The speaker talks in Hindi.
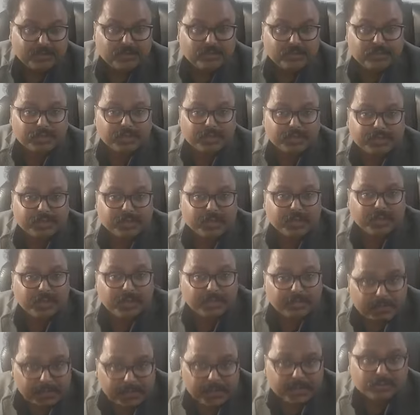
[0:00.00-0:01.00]
जो सबसे
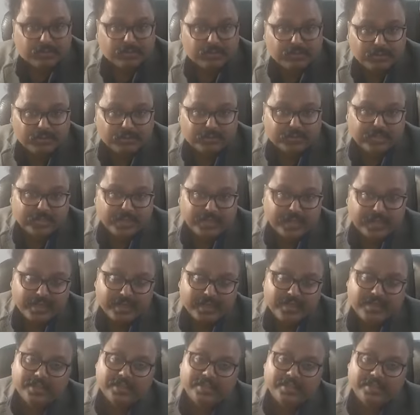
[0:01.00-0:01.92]
गंभीर चुनौती है